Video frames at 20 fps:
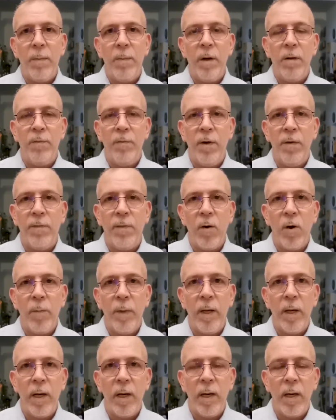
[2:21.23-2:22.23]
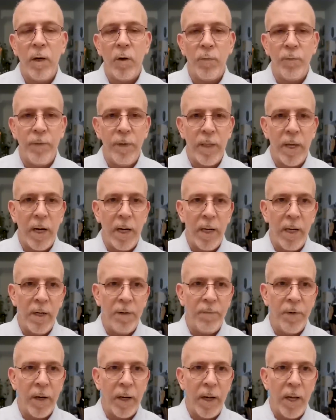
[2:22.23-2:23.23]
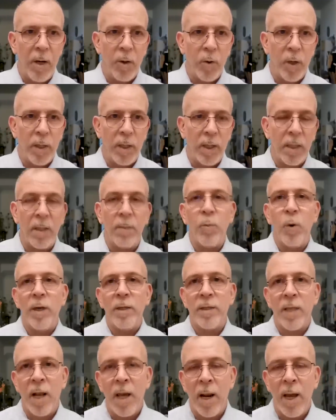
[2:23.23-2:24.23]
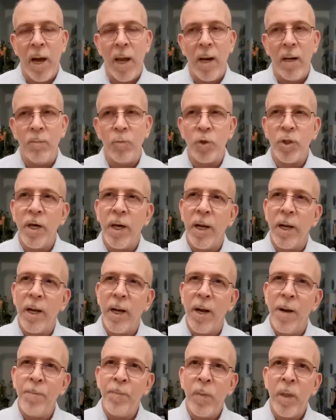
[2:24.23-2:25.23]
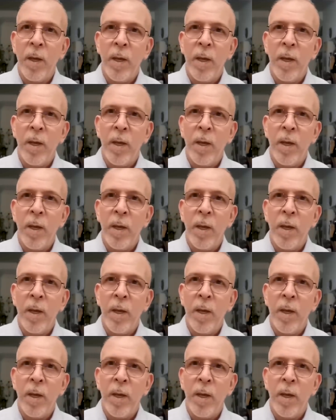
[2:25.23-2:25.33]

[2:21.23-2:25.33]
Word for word: بالفيفا وبالكونفدرالية الإفريقية لكرة القدم وإصرارها على المشاركة